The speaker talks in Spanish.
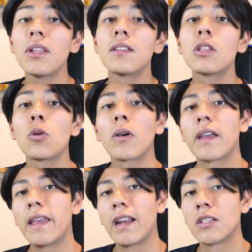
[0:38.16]
Pon el título que
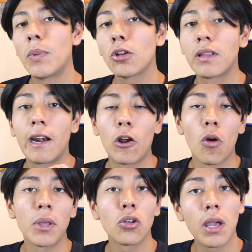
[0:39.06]
quieras, pero te
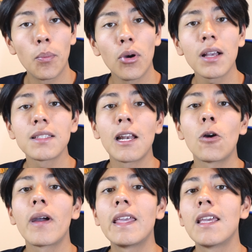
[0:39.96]
recomiendo que pongas
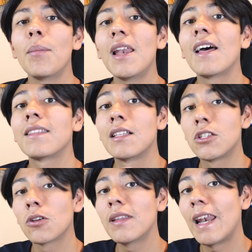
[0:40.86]
algo que llame la
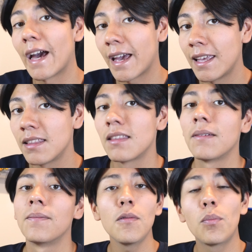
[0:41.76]
atención de la gente
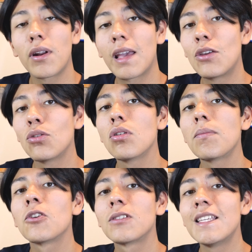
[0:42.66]
porque YouTube
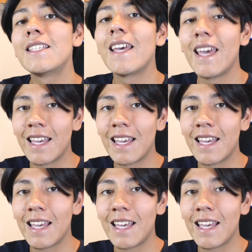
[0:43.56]
nos dice